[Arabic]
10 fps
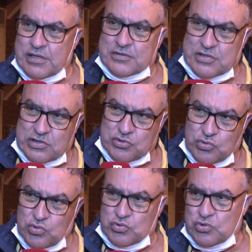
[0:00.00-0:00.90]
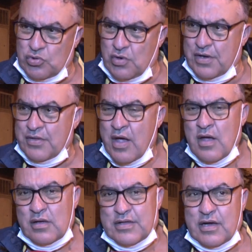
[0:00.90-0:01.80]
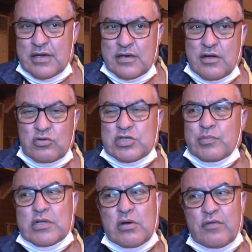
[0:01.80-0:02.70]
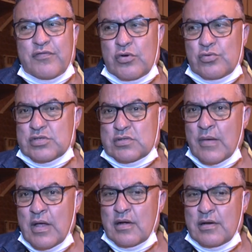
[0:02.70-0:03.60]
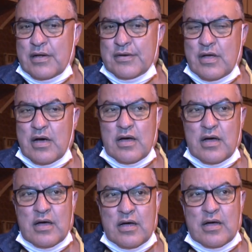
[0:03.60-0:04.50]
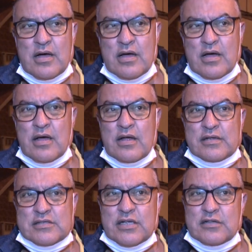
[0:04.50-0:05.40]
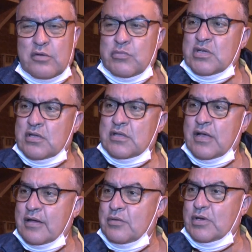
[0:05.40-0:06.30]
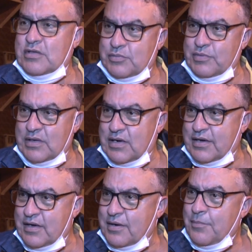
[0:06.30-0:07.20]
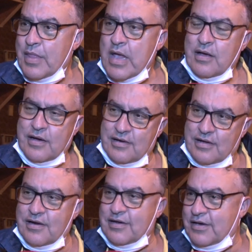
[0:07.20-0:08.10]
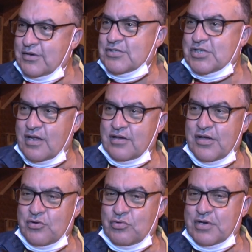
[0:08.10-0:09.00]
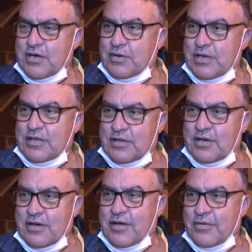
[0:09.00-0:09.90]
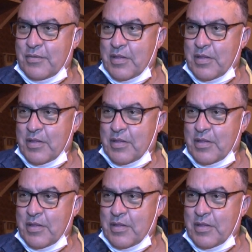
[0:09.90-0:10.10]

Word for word: ثلاثه لجوج لواحد ضئيله ونتمنوا الفوز لان الانسان دائما دائما يتمنى الخير غيلقى الخير ان شاء الله يكون خير باذن الله